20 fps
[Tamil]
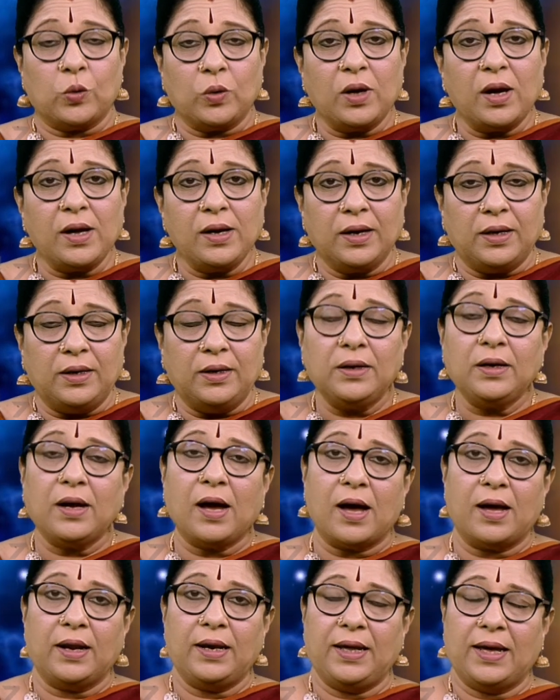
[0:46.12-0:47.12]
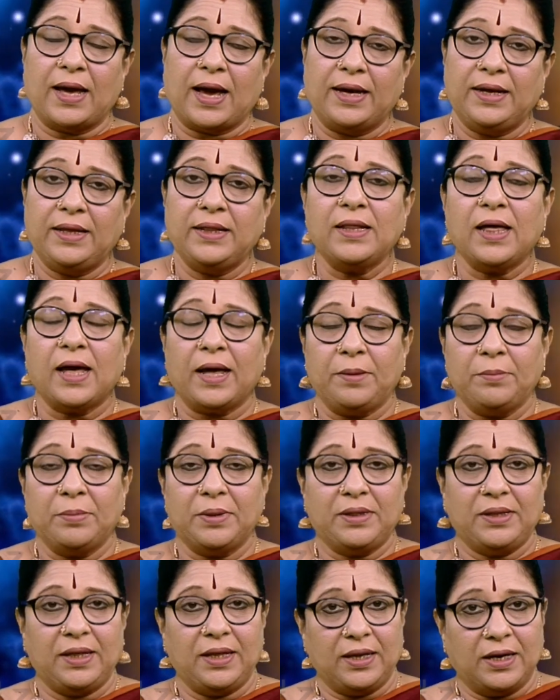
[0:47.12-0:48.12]
யோகங்கள் காலை ஐந்து
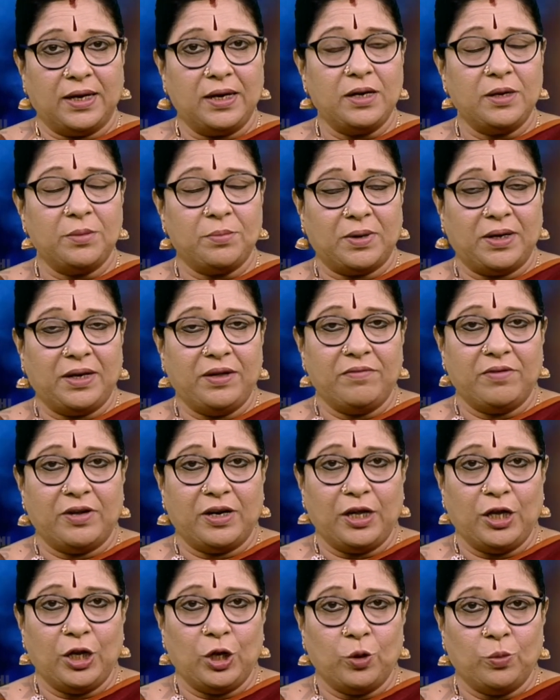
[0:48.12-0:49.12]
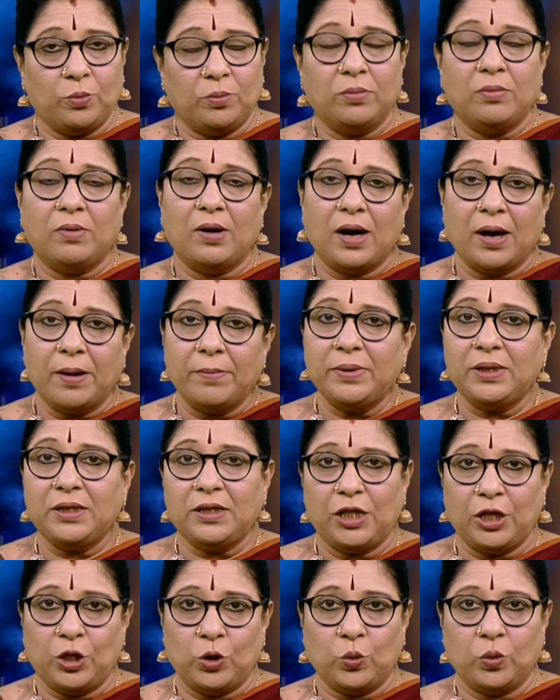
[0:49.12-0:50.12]
ஐம்பத்தி இரண்டு மணி வரையிலும்
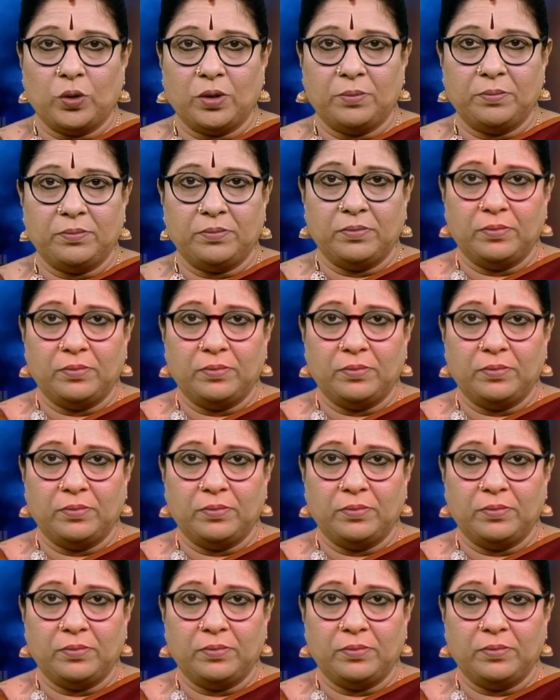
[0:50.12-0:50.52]
அமர்த்த யோகம்